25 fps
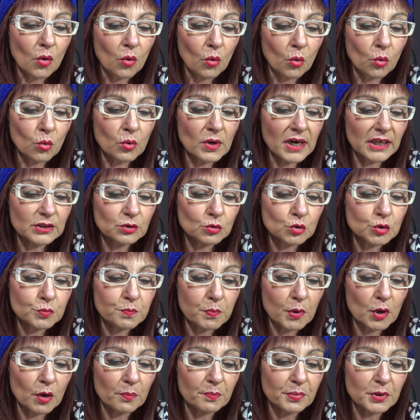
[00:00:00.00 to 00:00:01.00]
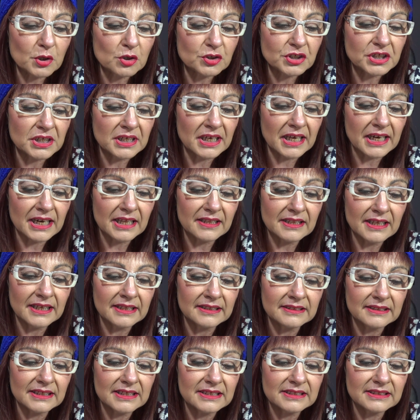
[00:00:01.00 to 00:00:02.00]
una tus propios
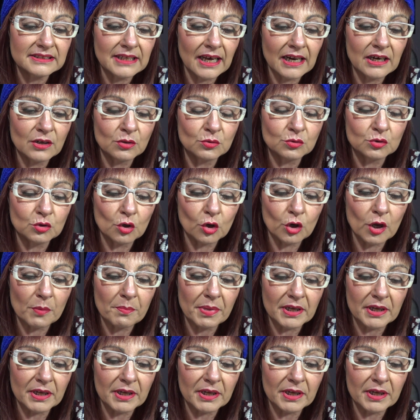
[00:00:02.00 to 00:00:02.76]
ingredientes, dale un toque